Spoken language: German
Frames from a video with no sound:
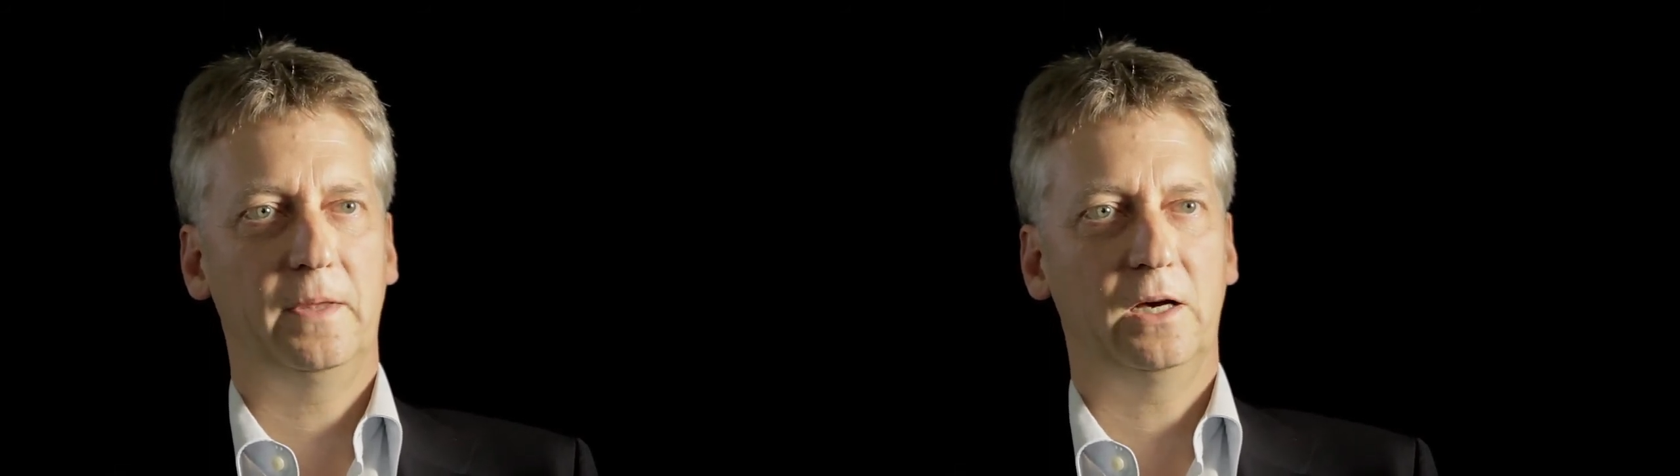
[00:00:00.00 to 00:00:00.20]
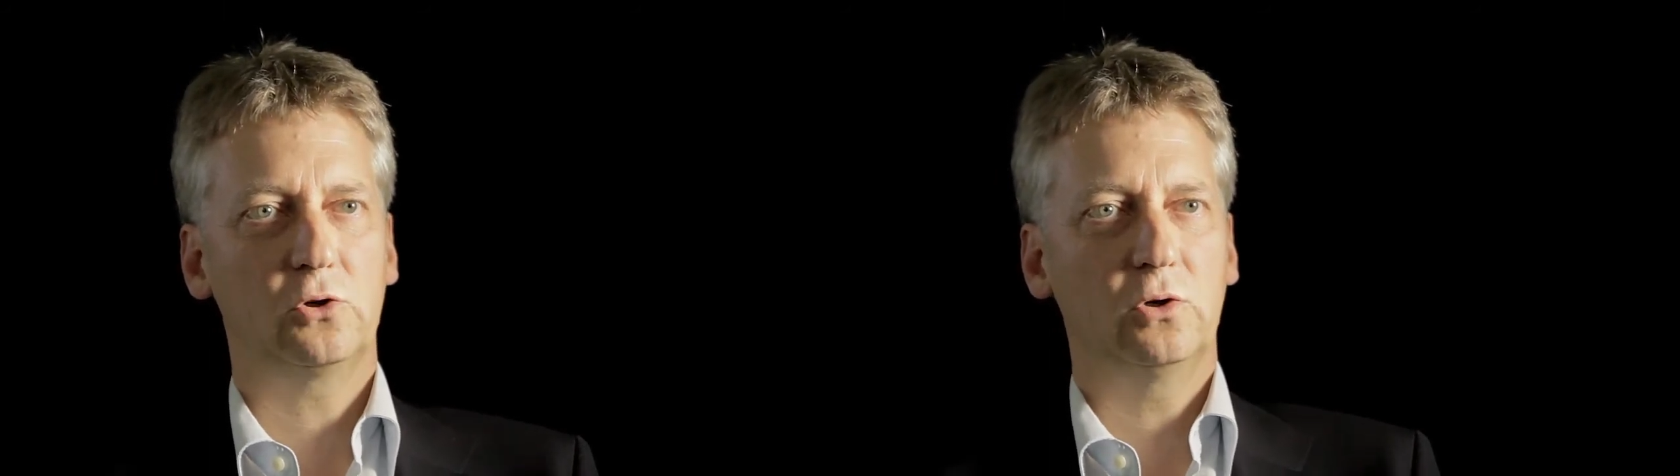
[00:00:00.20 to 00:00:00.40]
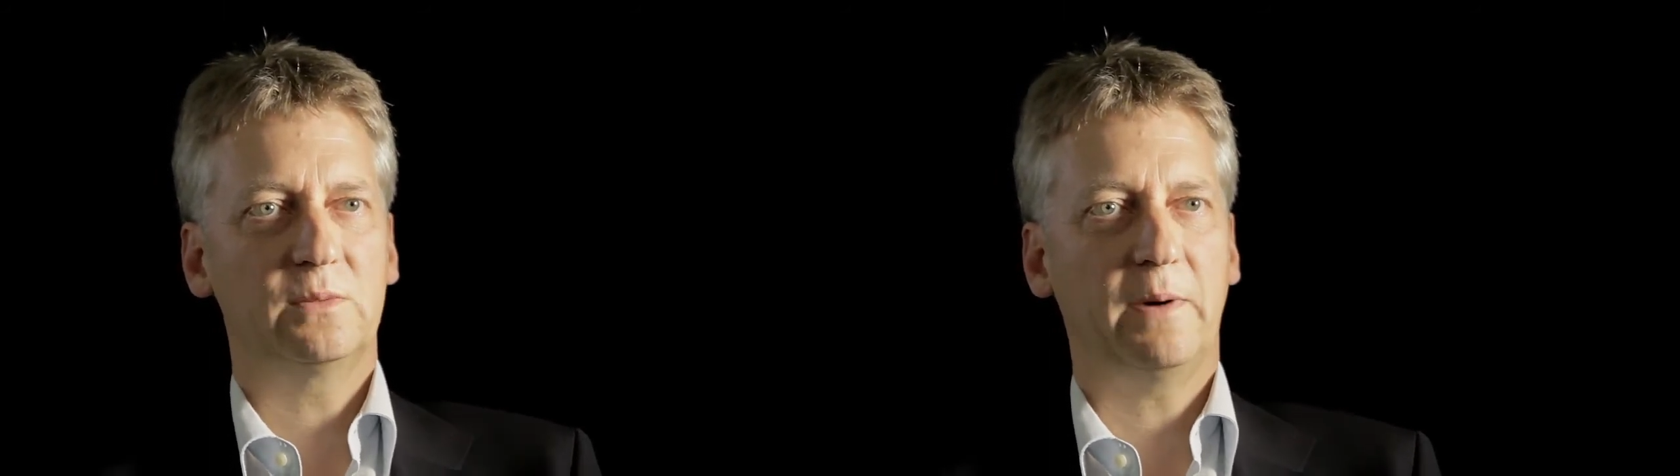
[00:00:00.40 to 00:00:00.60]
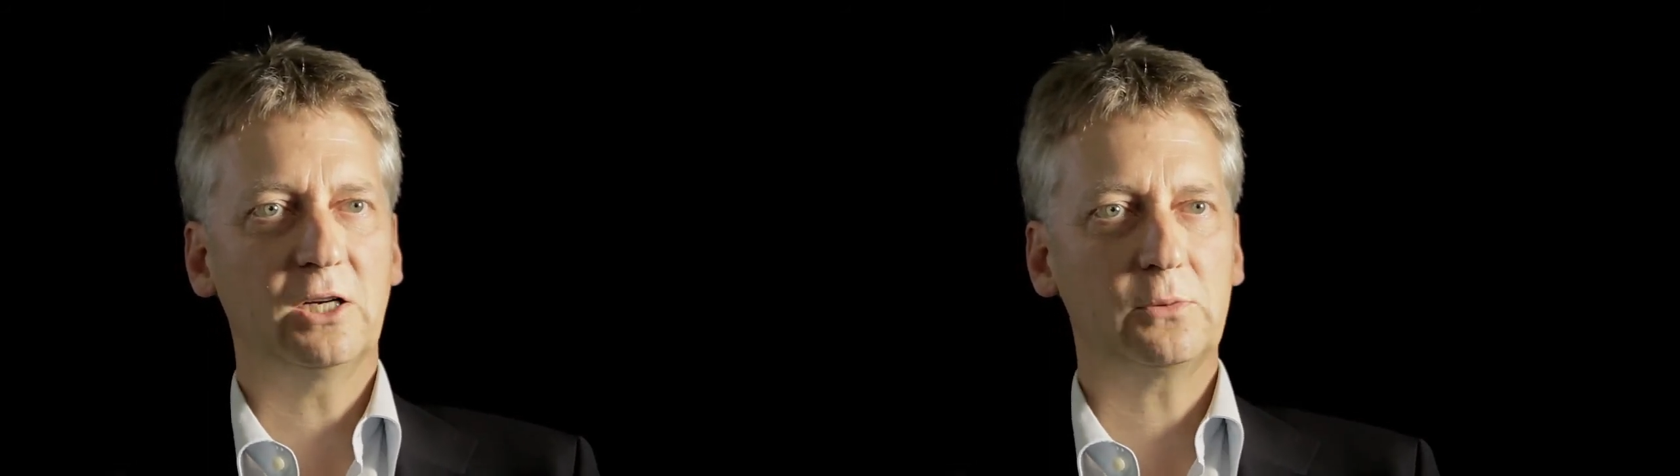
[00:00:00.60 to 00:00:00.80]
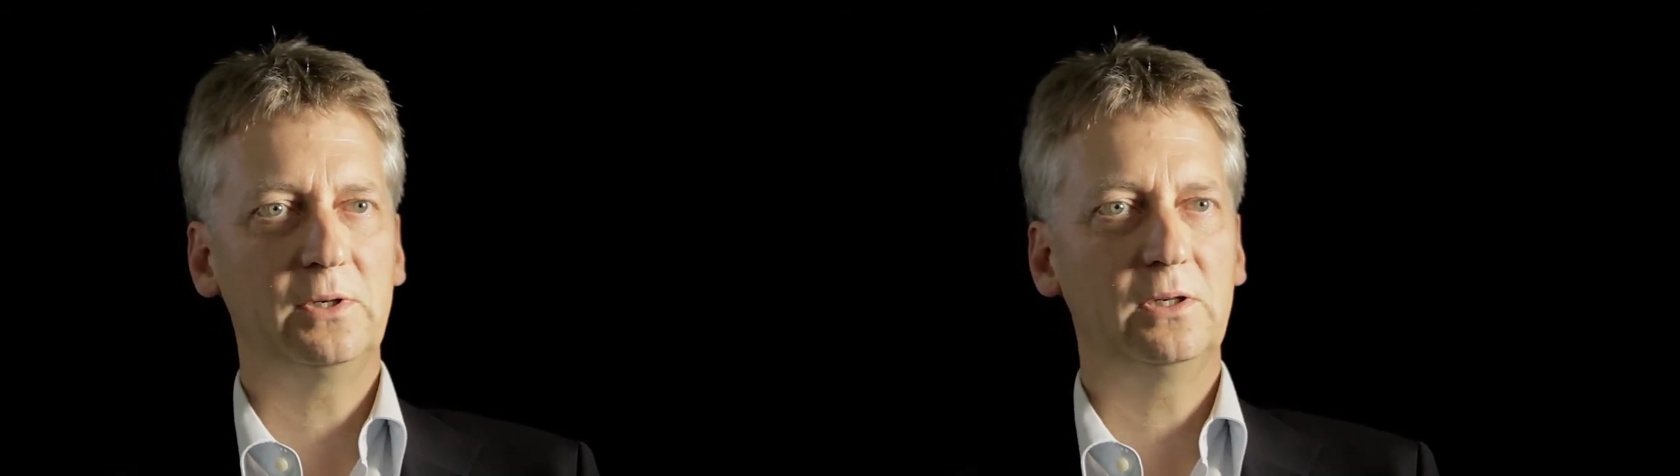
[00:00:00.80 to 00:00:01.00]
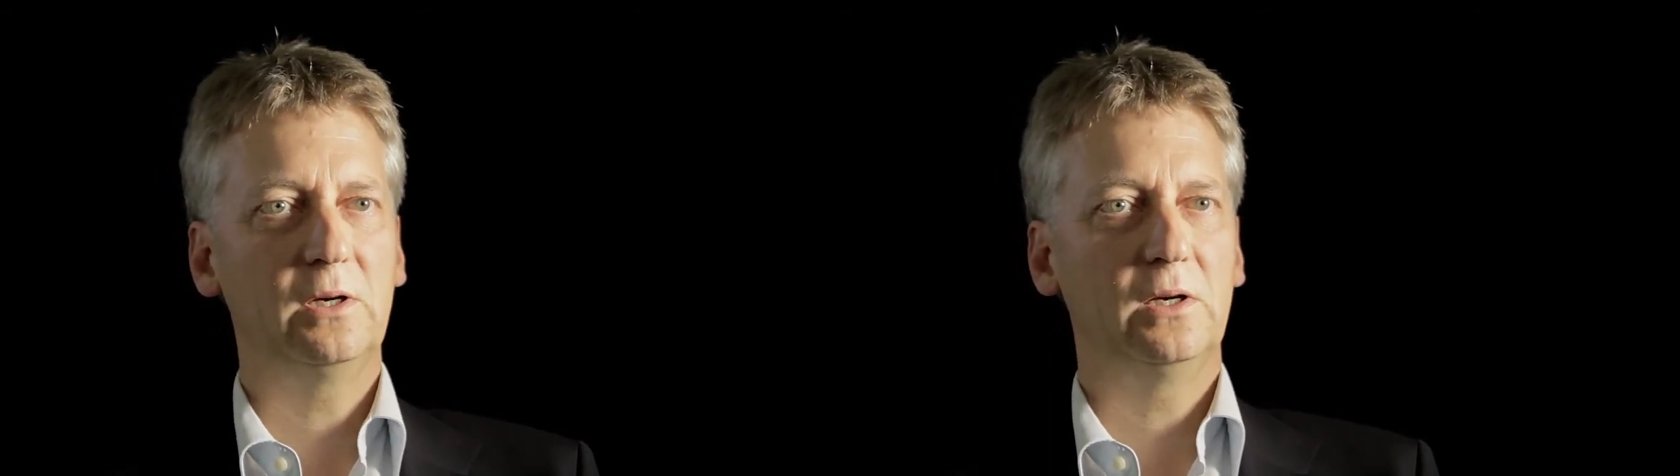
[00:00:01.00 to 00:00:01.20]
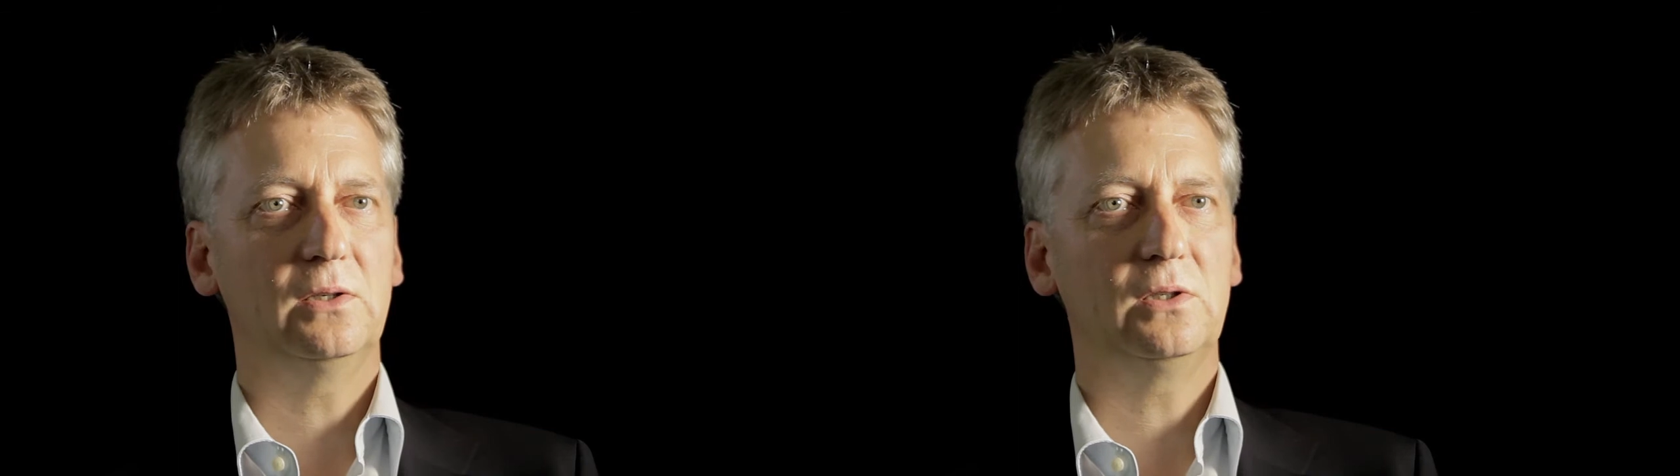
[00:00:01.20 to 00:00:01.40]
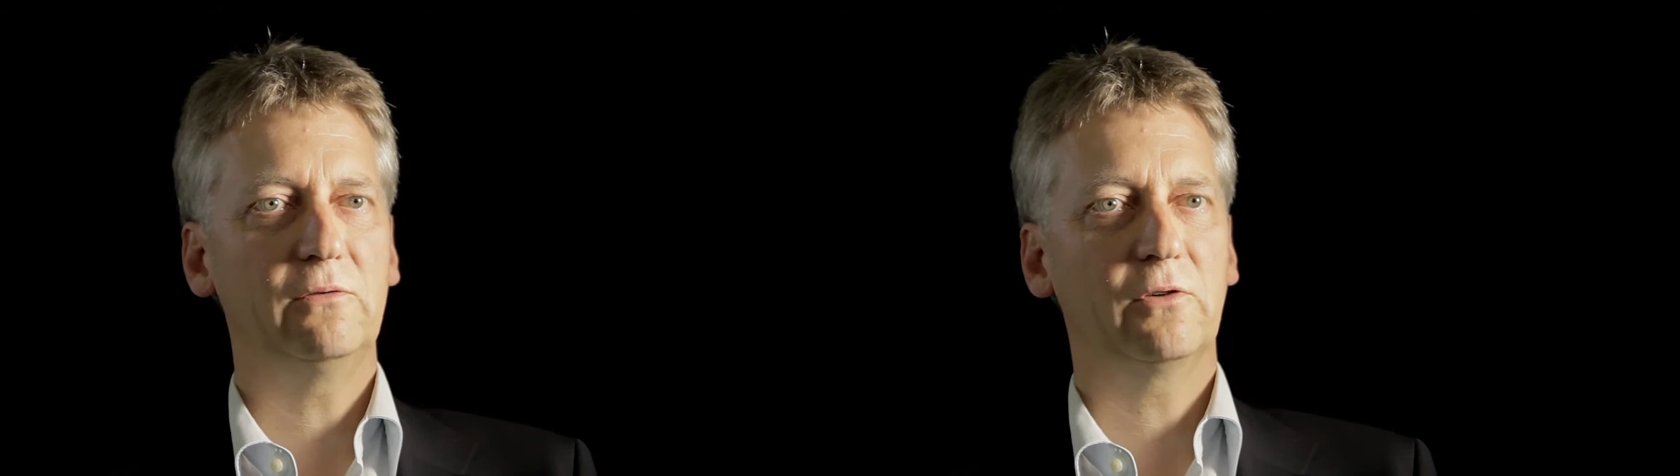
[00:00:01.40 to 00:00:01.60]
Ein schönes Beispiel
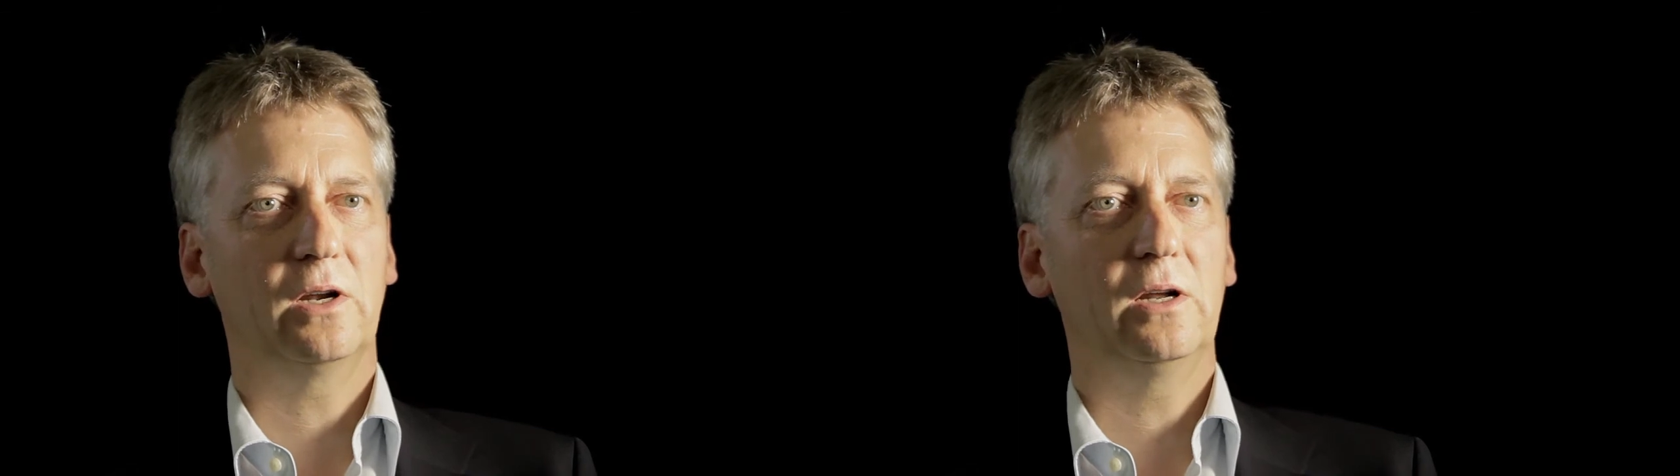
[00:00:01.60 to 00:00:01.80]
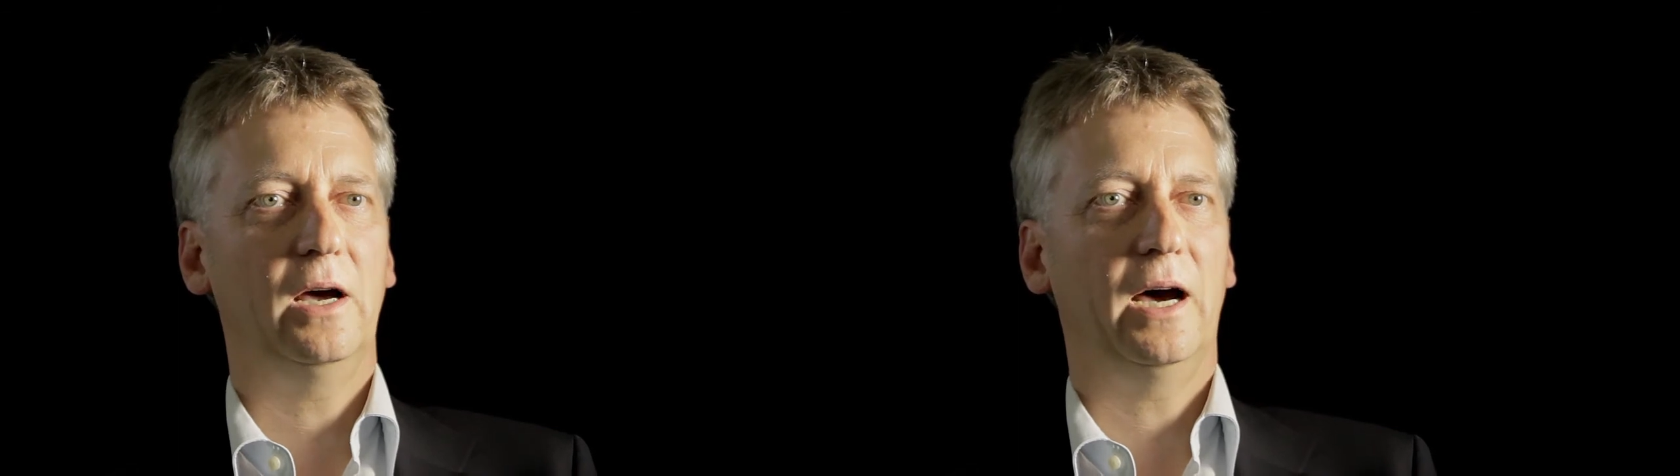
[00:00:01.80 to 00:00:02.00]
ist die von